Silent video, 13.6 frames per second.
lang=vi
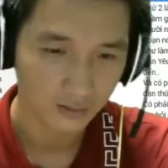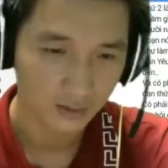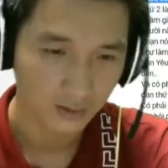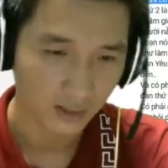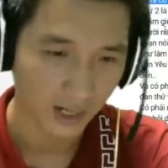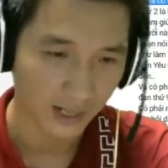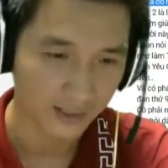
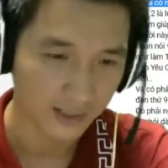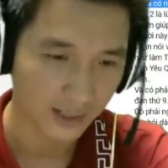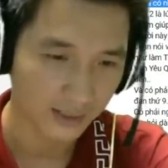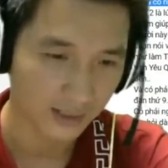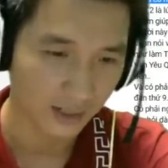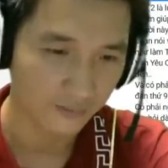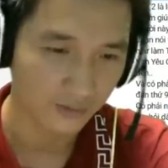À
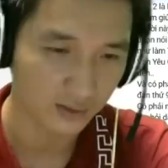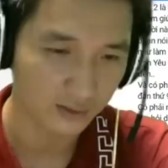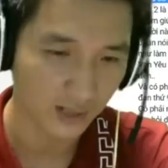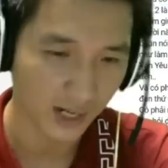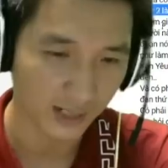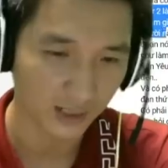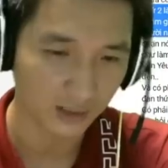đây cái phần thứ
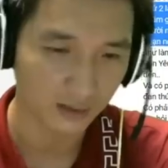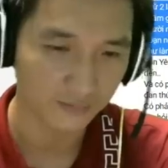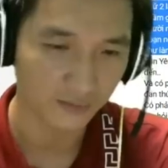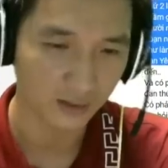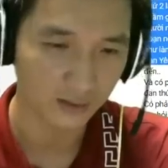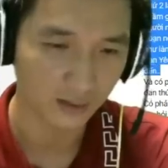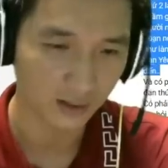hai là cái
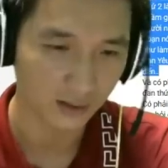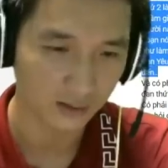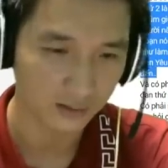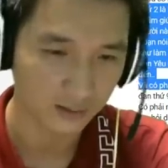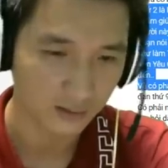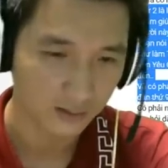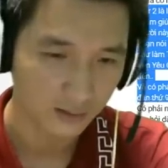phần
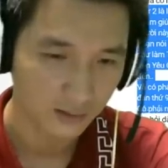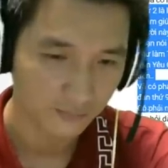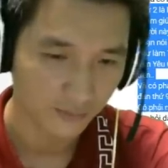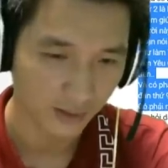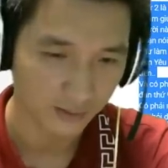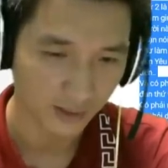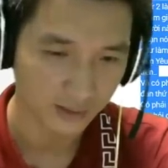
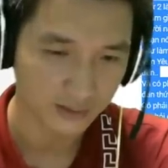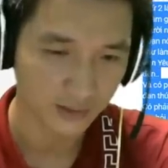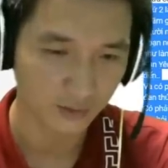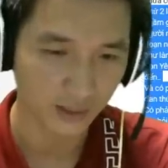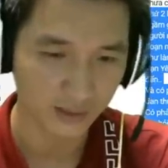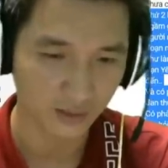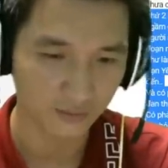về Tê Chiếu
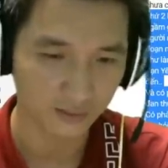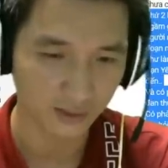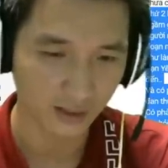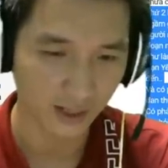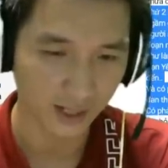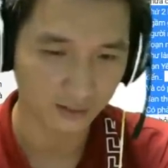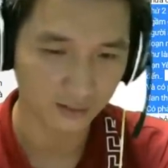đánh nhau
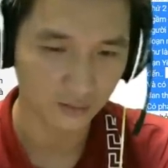Tê Hãn.